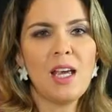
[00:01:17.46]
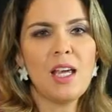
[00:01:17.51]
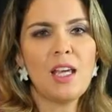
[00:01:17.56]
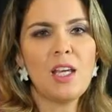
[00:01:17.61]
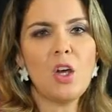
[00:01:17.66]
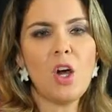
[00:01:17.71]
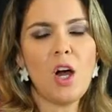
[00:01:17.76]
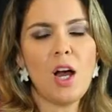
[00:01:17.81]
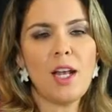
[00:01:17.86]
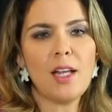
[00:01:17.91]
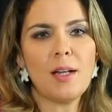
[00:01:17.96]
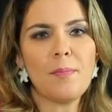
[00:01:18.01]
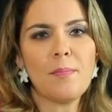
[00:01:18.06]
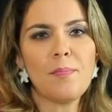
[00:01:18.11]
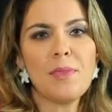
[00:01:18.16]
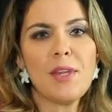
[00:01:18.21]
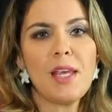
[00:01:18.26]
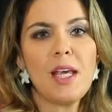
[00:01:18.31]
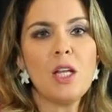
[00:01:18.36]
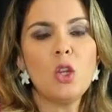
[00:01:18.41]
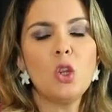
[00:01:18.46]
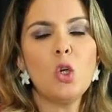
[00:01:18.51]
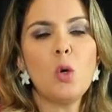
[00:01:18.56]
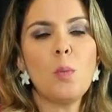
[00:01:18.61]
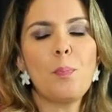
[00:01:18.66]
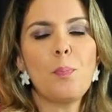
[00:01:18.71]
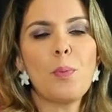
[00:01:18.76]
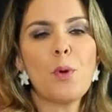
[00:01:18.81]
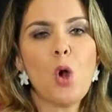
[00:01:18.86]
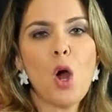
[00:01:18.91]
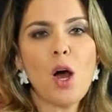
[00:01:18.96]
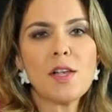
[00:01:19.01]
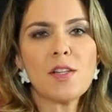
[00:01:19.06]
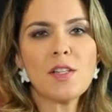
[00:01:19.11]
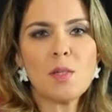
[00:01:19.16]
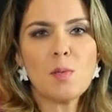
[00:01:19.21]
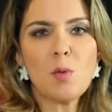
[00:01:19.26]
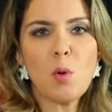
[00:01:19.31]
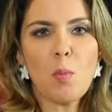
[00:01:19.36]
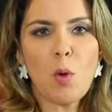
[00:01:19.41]
E olha, no
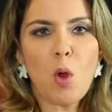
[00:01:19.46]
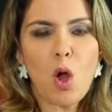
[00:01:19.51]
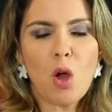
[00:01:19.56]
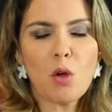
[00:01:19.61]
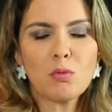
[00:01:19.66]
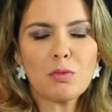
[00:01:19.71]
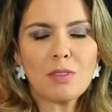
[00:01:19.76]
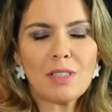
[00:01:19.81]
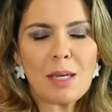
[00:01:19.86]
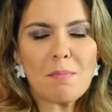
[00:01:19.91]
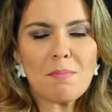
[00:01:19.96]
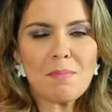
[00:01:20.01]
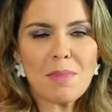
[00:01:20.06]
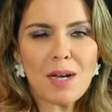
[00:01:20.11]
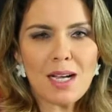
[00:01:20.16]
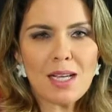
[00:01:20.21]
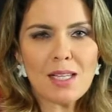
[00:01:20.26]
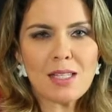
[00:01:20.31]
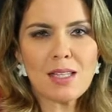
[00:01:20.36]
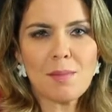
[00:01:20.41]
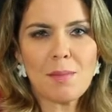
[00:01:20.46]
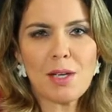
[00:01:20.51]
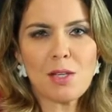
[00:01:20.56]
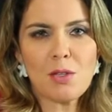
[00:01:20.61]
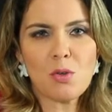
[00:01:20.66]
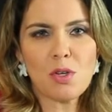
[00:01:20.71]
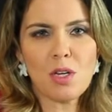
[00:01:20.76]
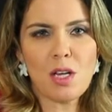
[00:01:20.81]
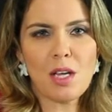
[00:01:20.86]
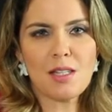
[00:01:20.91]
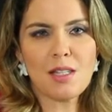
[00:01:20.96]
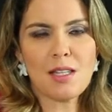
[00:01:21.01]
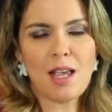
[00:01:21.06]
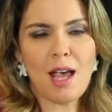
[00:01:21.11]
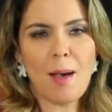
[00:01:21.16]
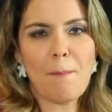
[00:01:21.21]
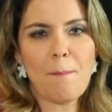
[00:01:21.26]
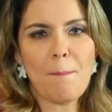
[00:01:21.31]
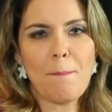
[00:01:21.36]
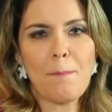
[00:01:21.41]
próximo bloco tem mais Amazônia
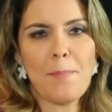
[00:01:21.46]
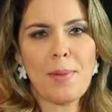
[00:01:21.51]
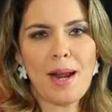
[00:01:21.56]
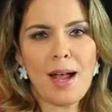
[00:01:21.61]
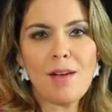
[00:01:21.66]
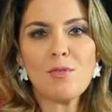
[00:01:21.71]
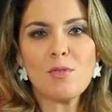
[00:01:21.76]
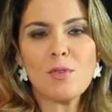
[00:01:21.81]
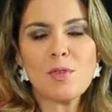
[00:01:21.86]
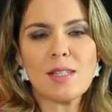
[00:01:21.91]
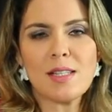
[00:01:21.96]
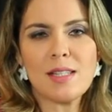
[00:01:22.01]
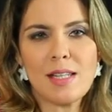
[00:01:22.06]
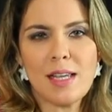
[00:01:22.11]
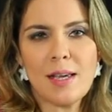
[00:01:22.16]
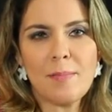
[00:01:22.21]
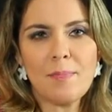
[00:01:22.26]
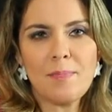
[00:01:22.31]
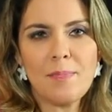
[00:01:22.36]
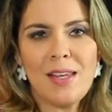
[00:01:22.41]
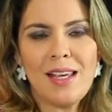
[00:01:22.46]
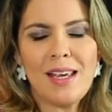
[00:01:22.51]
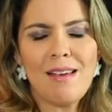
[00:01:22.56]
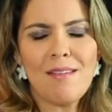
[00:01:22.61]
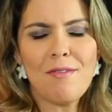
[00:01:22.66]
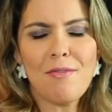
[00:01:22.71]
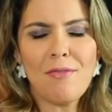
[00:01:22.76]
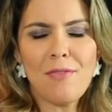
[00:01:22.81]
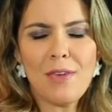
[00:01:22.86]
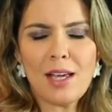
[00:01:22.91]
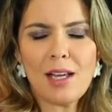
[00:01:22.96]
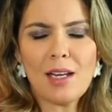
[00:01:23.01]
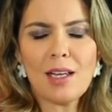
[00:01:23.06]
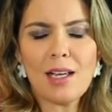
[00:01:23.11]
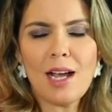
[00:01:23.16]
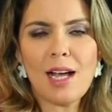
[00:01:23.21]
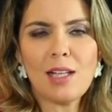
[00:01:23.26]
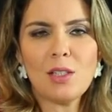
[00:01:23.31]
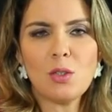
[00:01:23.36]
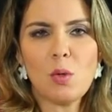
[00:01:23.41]
SA para você. Fica
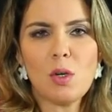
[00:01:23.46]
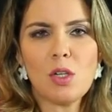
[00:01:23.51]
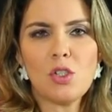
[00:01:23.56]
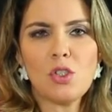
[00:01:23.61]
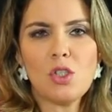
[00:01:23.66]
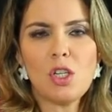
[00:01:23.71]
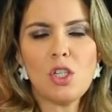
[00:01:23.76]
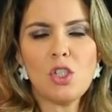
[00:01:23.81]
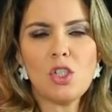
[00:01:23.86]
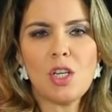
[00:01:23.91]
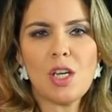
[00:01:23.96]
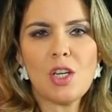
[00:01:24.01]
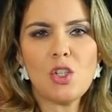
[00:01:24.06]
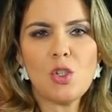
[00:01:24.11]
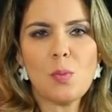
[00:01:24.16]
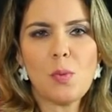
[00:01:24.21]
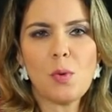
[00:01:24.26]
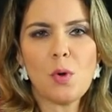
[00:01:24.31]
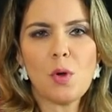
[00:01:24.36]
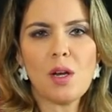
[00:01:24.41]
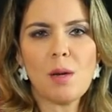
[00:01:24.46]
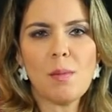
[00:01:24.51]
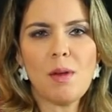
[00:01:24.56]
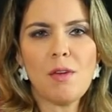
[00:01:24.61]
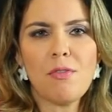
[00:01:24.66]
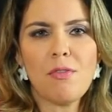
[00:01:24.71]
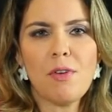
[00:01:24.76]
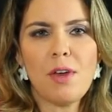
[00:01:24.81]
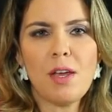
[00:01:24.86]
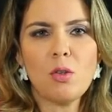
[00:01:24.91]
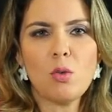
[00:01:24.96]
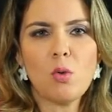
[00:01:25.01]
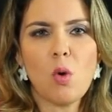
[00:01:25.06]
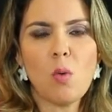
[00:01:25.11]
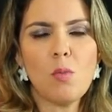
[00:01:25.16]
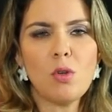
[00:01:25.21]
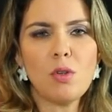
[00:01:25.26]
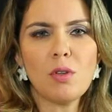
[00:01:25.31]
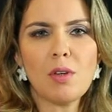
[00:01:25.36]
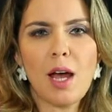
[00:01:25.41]
ligado com a gente que este programa é feito
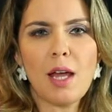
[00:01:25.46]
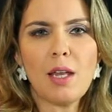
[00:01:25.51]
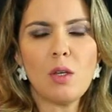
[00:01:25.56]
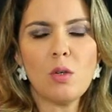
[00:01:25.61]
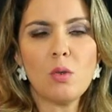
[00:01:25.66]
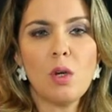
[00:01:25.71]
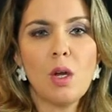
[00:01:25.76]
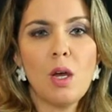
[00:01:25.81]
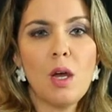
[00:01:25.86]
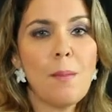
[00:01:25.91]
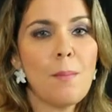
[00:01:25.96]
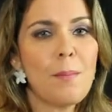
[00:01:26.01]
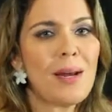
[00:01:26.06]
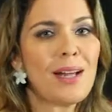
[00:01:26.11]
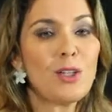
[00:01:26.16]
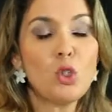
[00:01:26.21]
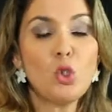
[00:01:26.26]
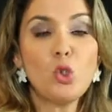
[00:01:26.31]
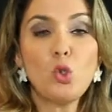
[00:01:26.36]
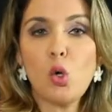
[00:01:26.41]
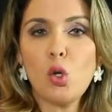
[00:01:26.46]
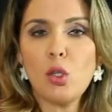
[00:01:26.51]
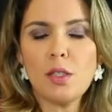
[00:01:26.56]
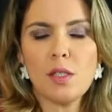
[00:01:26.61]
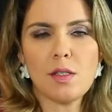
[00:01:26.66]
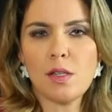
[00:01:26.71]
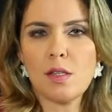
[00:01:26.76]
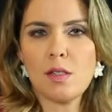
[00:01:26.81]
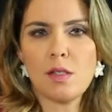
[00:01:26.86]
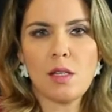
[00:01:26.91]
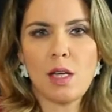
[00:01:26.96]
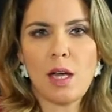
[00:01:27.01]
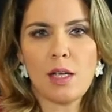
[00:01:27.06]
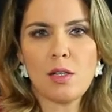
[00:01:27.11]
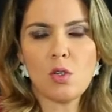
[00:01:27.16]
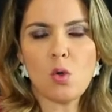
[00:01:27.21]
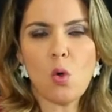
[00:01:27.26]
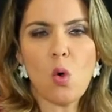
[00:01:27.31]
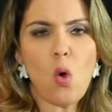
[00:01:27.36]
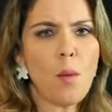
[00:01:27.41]
com muito carinho para todas as
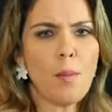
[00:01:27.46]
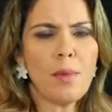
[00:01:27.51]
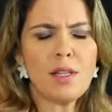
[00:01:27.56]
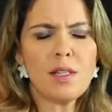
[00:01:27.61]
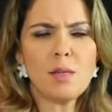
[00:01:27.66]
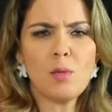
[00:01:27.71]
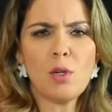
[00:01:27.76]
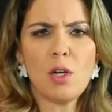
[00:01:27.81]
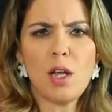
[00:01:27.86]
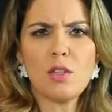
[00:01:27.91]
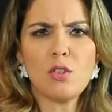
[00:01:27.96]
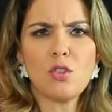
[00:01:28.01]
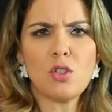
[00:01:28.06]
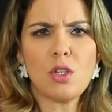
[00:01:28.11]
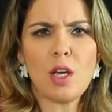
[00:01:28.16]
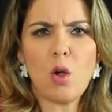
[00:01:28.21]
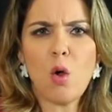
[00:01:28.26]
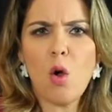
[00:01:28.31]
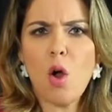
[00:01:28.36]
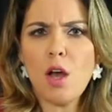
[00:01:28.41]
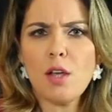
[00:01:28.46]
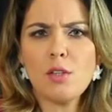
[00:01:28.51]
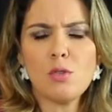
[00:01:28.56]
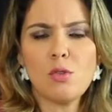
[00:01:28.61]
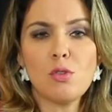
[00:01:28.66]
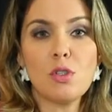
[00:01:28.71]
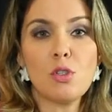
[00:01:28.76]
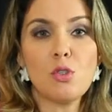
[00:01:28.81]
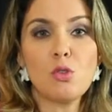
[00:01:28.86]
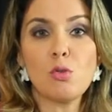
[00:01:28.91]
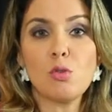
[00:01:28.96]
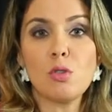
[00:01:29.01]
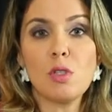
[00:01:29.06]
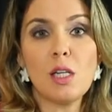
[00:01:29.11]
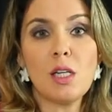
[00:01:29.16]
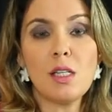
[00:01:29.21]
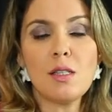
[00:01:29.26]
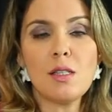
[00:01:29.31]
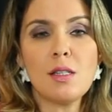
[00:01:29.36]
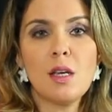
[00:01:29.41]
idades, homens e mulheres de negócios,
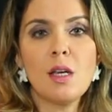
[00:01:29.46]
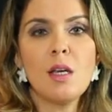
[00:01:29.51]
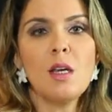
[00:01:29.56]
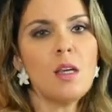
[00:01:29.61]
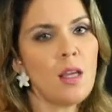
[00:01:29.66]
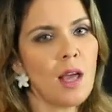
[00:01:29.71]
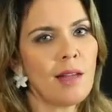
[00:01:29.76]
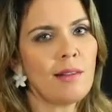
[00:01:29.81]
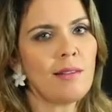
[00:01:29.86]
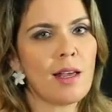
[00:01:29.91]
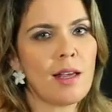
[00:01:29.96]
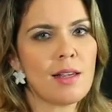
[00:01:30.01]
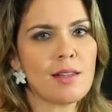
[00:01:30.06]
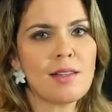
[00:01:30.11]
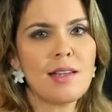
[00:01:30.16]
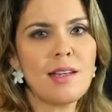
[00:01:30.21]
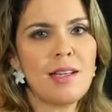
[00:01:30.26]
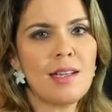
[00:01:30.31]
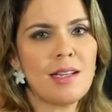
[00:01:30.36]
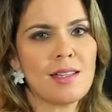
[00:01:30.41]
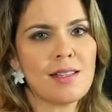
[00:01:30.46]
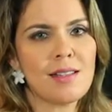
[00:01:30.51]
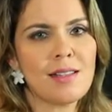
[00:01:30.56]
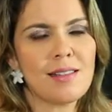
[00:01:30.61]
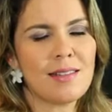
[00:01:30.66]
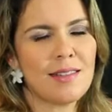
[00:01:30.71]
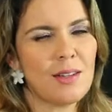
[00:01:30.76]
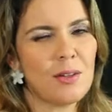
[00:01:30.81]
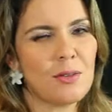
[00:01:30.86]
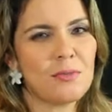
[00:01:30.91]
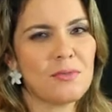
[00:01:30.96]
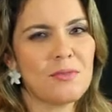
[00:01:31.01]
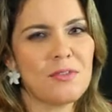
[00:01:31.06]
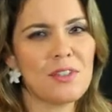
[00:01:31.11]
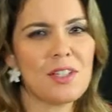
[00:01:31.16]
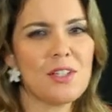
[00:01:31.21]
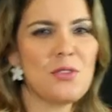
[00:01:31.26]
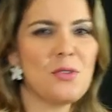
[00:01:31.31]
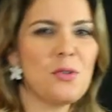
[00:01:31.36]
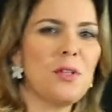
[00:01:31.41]
estudantes e até as crianças. Então,
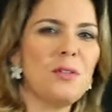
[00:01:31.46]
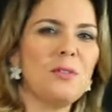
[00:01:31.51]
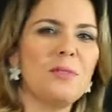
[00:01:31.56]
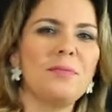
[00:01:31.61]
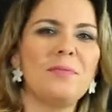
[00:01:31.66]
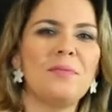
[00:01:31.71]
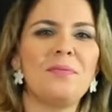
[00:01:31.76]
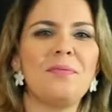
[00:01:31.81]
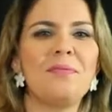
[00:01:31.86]
fica de olho.